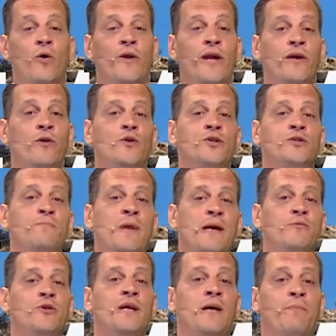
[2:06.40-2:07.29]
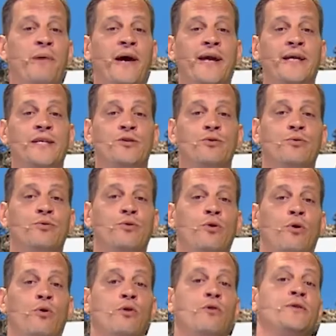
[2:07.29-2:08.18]
on annonce même une apparition
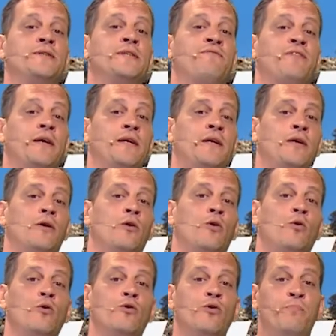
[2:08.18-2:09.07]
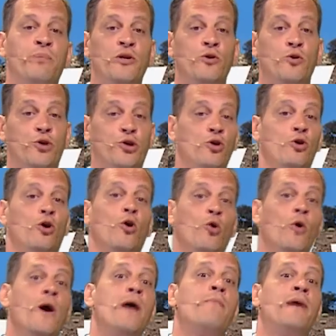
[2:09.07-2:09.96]
de Rocco Siffredi dans le rôle de Pinocchio,
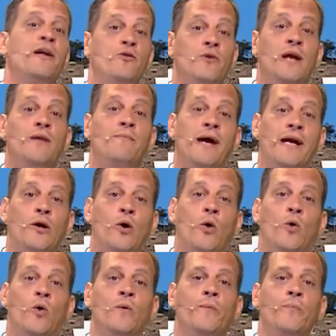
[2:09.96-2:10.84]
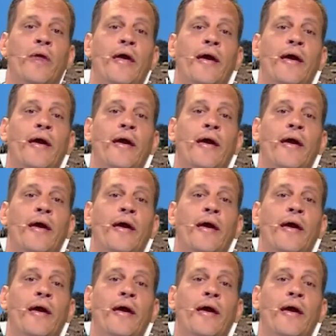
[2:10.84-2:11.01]
ou Emmanuel Macron,